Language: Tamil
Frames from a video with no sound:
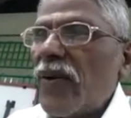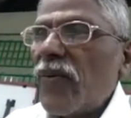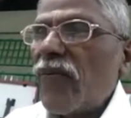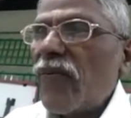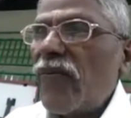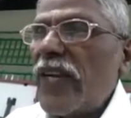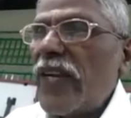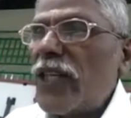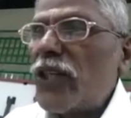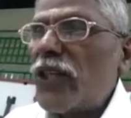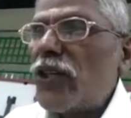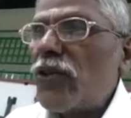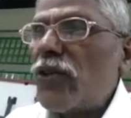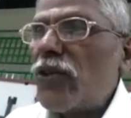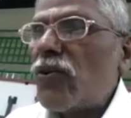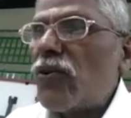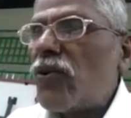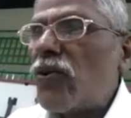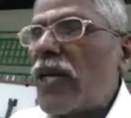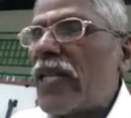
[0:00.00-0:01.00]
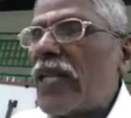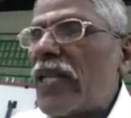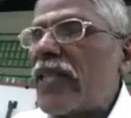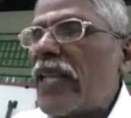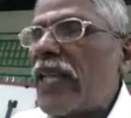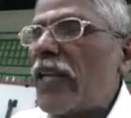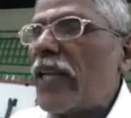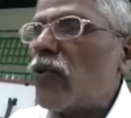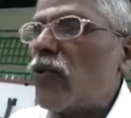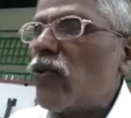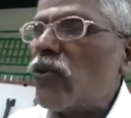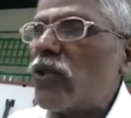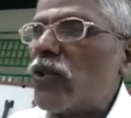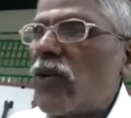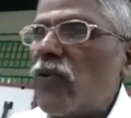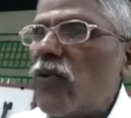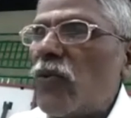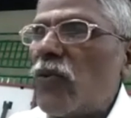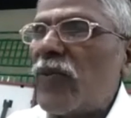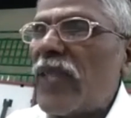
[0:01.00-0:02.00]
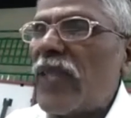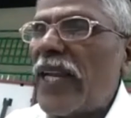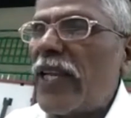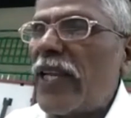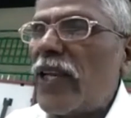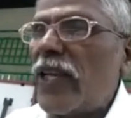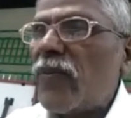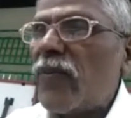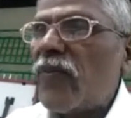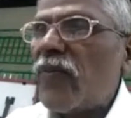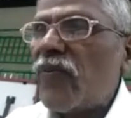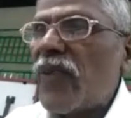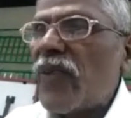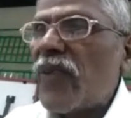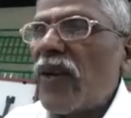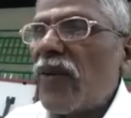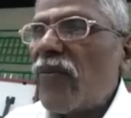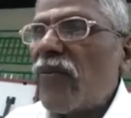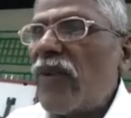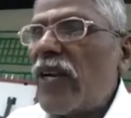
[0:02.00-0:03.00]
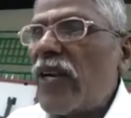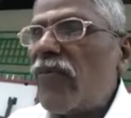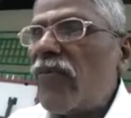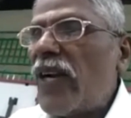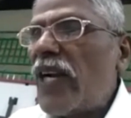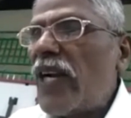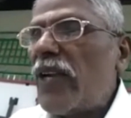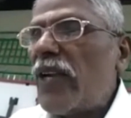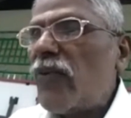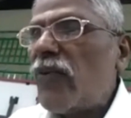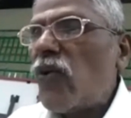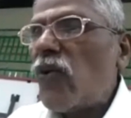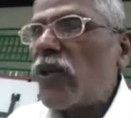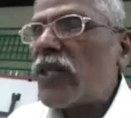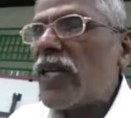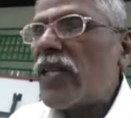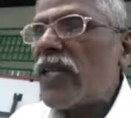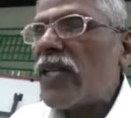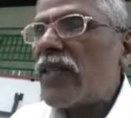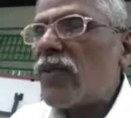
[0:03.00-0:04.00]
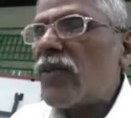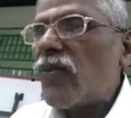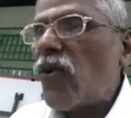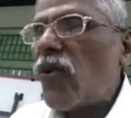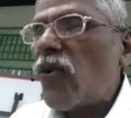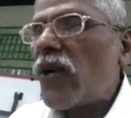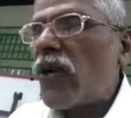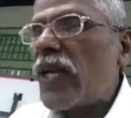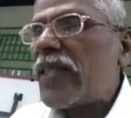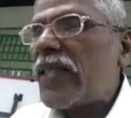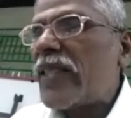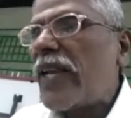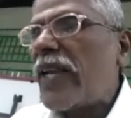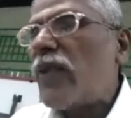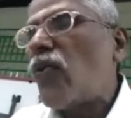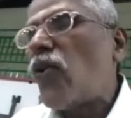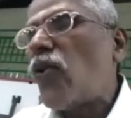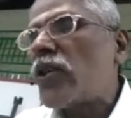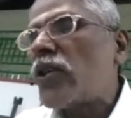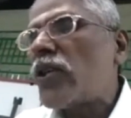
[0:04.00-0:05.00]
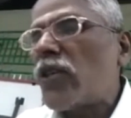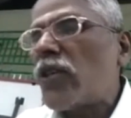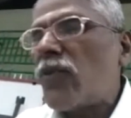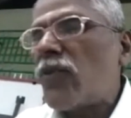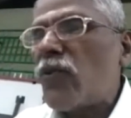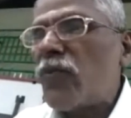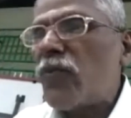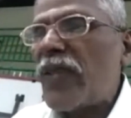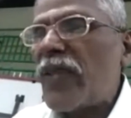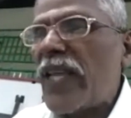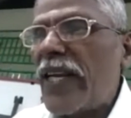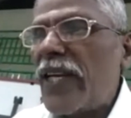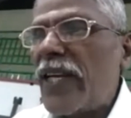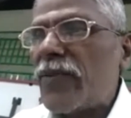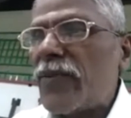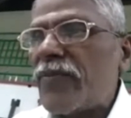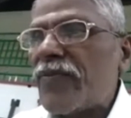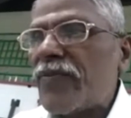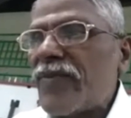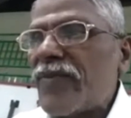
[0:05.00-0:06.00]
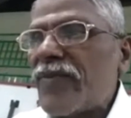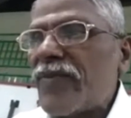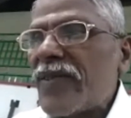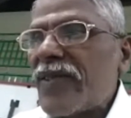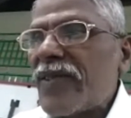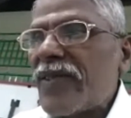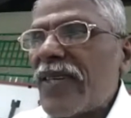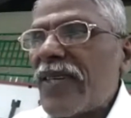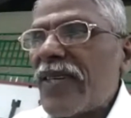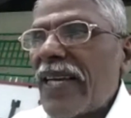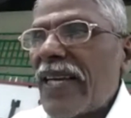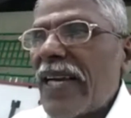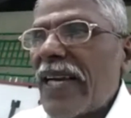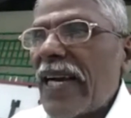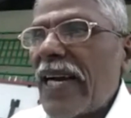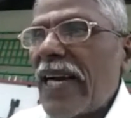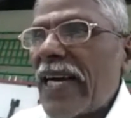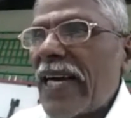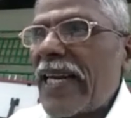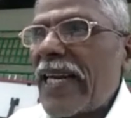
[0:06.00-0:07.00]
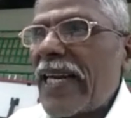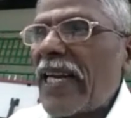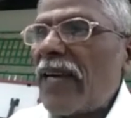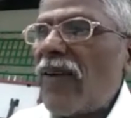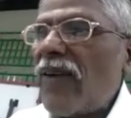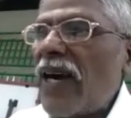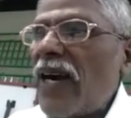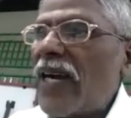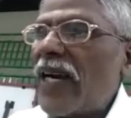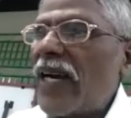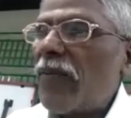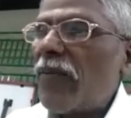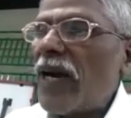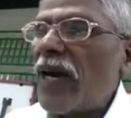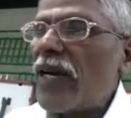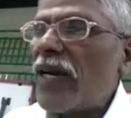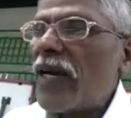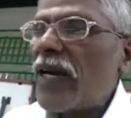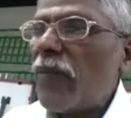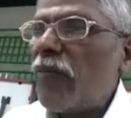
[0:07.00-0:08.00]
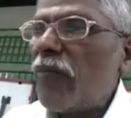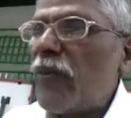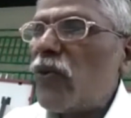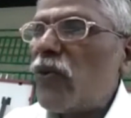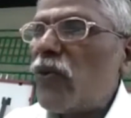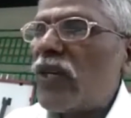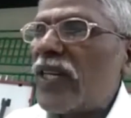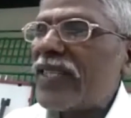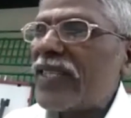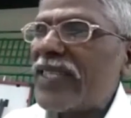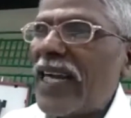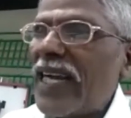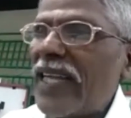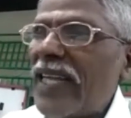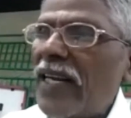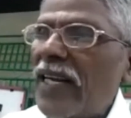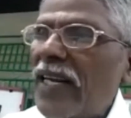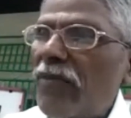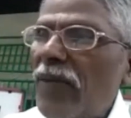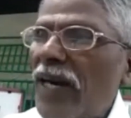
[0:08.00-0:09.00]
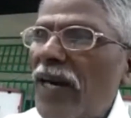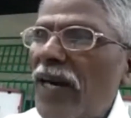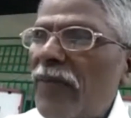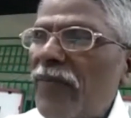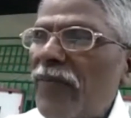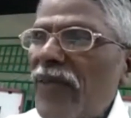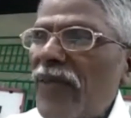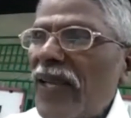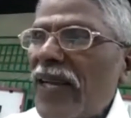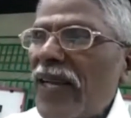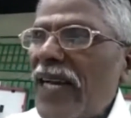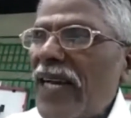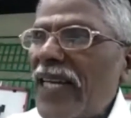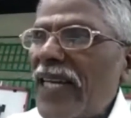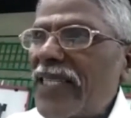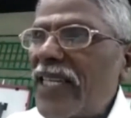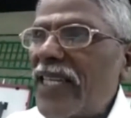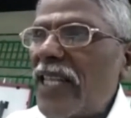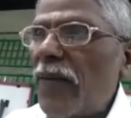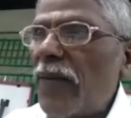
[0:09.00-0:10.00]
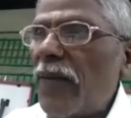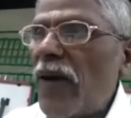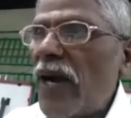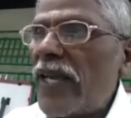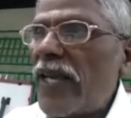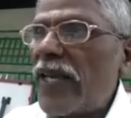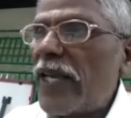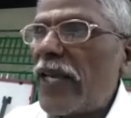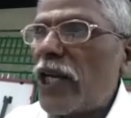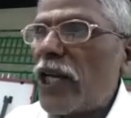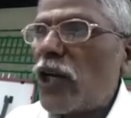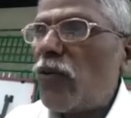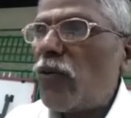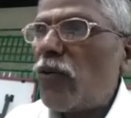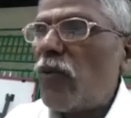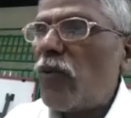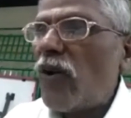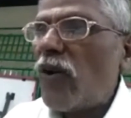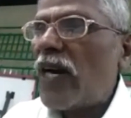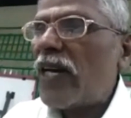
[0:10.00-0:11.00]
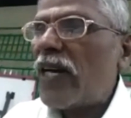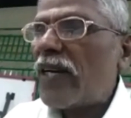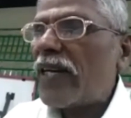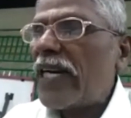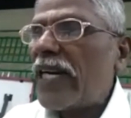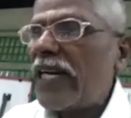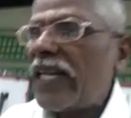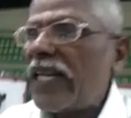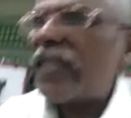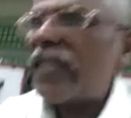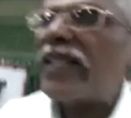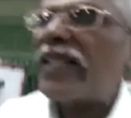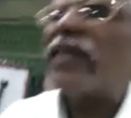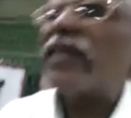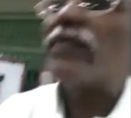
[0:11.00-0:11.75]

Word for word: வீட்டு கூடத்தை கூட்டவும் தெரியும் விண்வெளி ஓட்ட ஓடத்தை ஓட்டவும் தெரியும் கனரக வாகனமா கம்ப்யூட்டர் சாதனமா கச்சிதமாய் இயக்குபவர் இல்லத்தின்